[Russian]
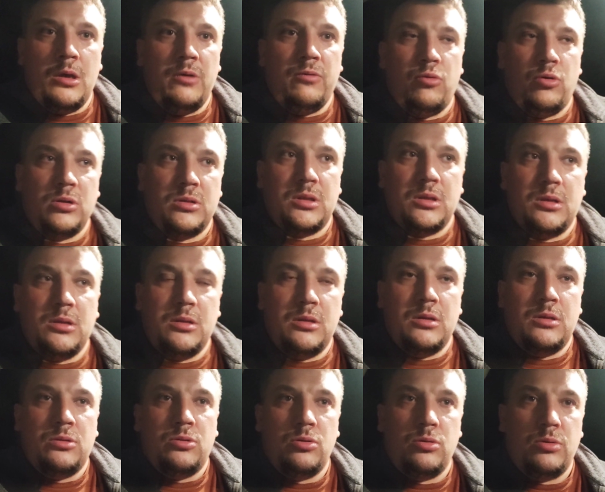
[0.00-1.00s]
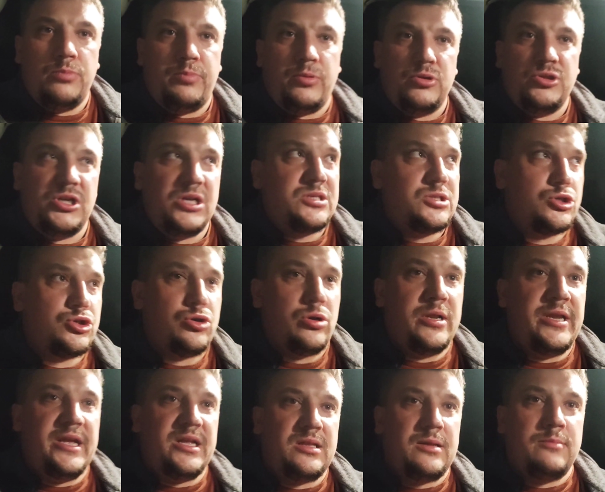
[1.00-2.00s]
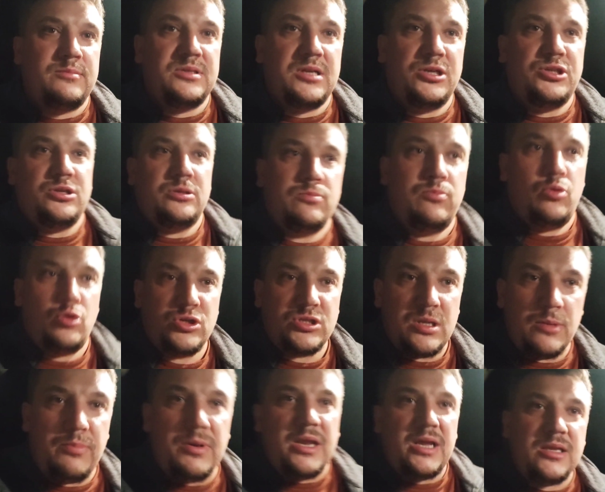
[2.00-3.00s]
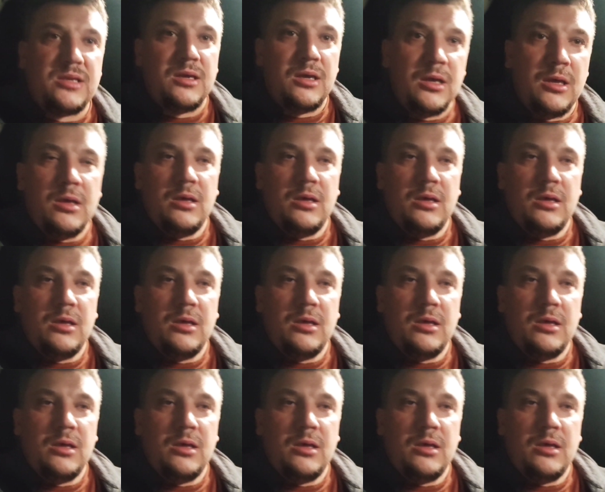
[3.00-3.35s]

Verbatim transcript: Вот. Ну, получается, что летом, значит, можно, блядь,